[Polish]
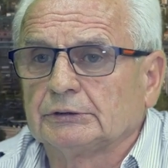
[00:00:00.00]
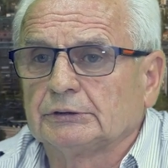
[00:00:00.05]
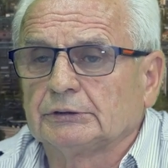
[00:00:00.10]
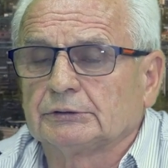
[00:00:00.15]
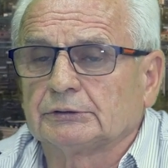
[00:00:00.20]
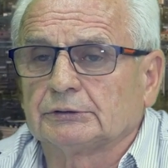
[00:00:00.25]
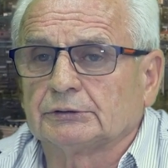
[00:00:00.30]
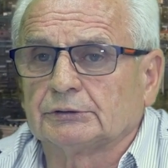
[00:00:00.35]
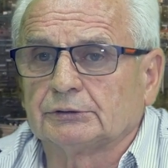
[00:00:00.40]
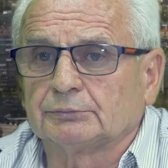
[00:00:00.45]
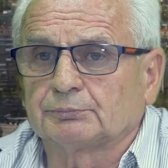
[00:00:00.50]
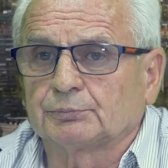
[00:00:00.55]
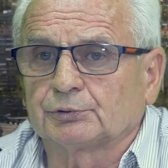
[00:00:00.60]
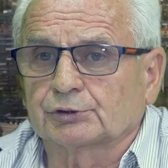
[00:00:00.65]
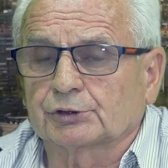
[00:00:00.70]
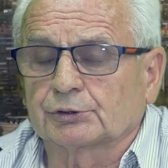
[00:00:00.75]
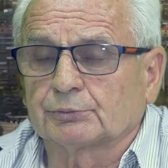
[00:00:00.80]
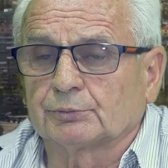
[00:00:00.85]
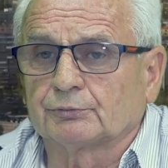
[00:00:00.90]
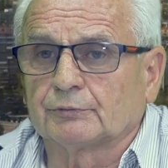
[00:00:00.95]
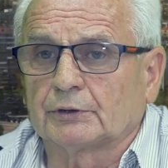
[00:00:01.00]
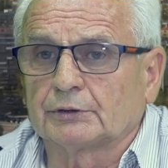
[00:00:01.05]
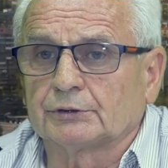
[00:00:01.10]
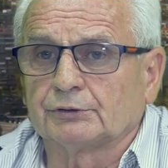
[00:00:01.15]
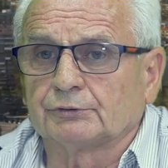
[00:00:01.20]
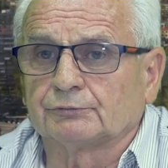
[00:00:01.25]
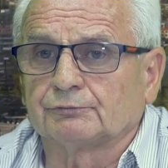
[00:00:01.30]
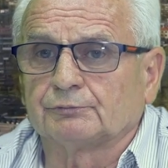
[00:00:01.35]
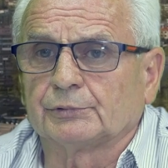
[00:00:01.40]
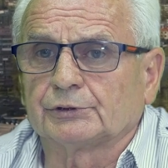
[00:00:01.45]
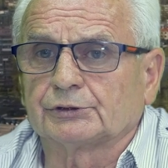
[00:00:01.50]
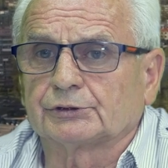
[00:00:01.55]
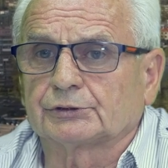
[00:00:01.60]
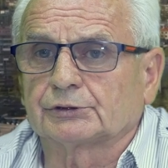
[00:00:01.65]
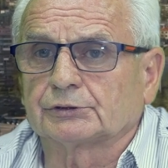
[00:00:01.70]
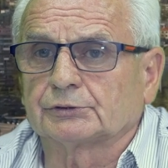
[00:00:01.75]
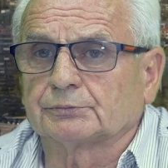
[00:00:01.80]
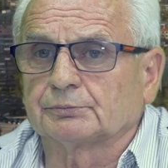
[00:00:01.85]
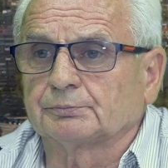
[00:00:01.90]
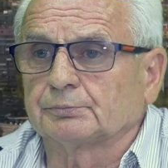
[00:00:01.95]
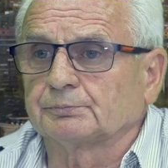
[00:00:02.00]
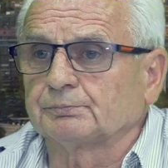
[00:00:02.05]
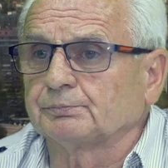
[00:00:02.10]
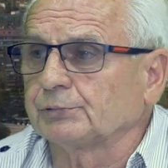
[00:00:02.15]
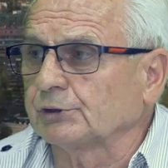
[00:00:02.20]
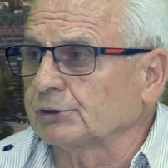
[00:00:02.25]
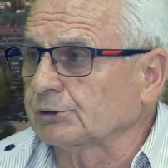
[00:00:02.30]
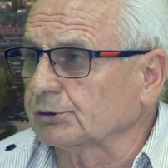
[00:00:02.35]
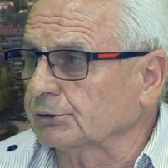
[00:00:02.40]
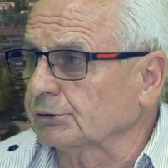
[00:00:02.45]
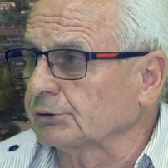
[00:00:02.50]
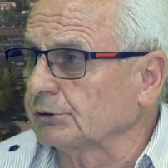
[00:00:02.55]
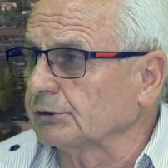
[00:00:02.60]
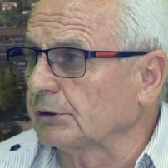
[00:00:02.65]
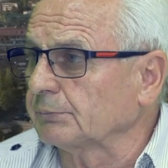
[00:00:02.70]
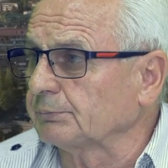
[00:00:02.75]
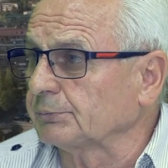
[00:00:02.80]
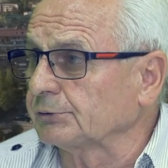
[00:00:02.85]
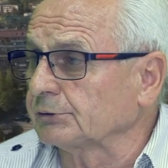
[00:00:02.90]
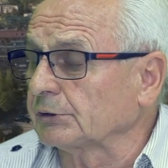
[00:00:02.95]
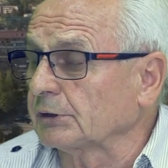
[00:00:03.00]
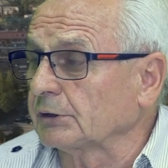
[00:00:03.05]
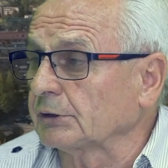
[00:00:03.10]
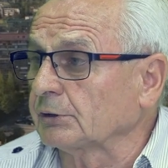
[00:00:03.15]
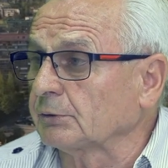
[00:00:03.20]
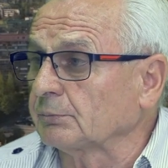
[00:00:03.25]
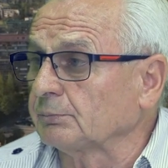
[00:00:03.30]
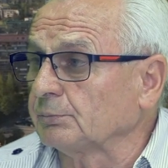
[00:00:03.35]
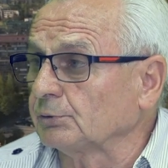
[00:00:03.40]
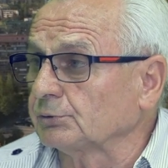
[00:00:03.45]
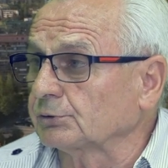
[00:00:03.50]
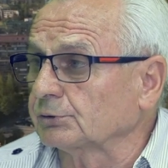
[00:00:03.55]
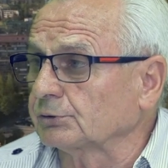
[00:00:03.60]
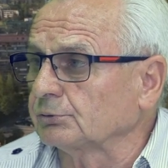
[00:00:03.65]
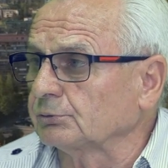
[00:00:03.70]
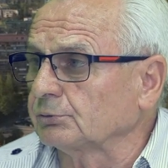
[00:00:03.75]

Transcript: i potrzebowali w miejsce pieszki reprezentanta Polski,